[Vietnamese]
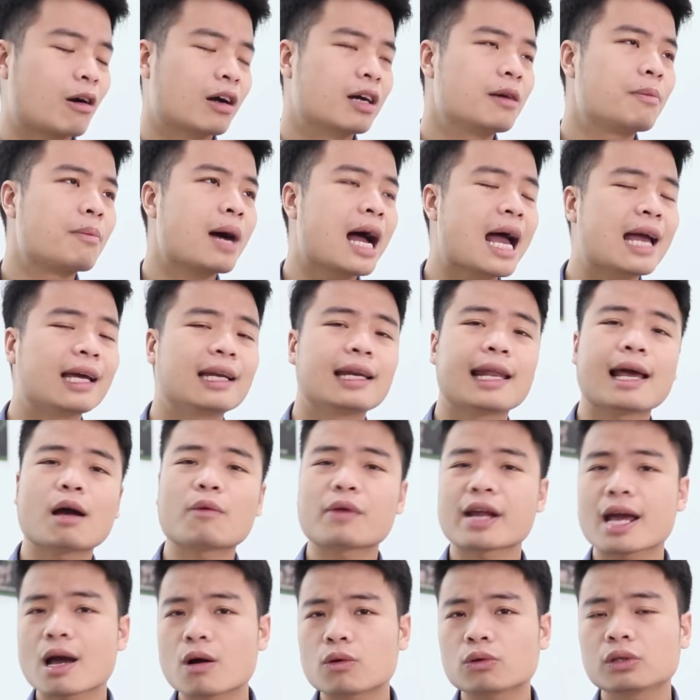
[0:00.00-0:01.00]
thể nào cứ mãi
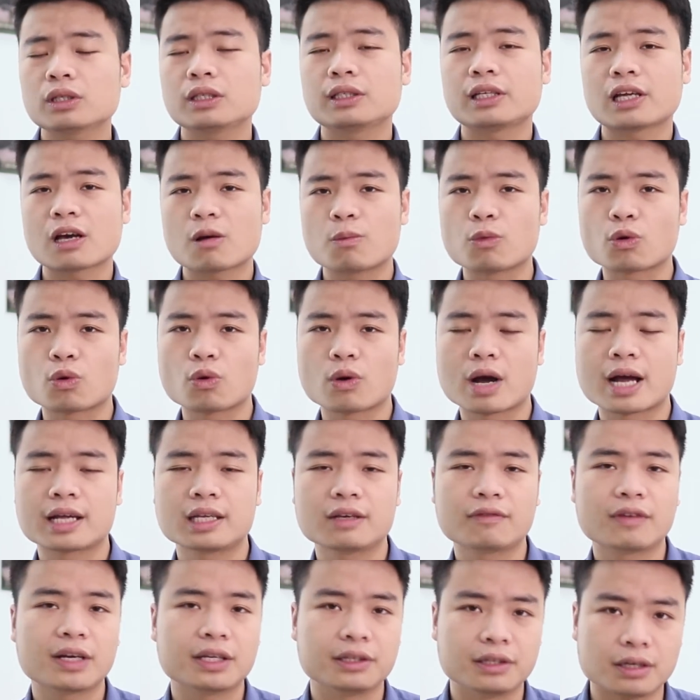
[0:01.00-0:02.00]
lẽo đẽo đi theo một cô
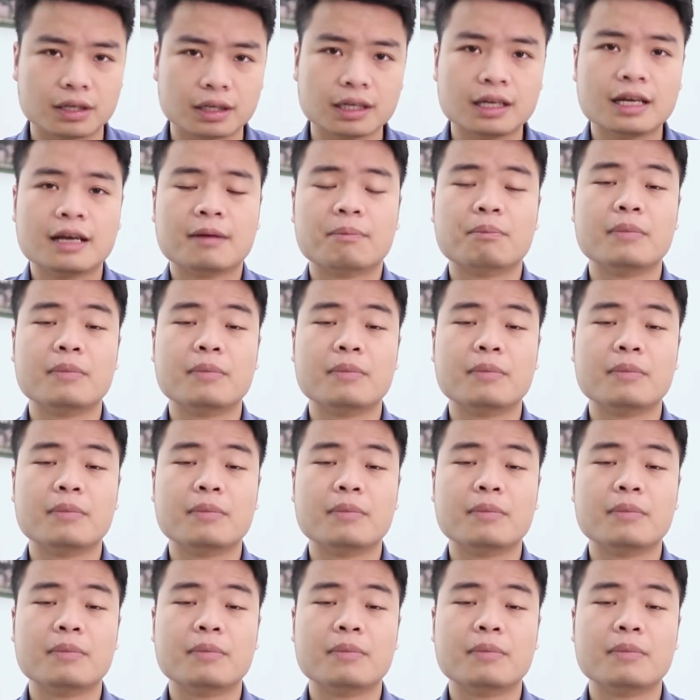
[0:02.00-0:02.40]
gái như vậy được.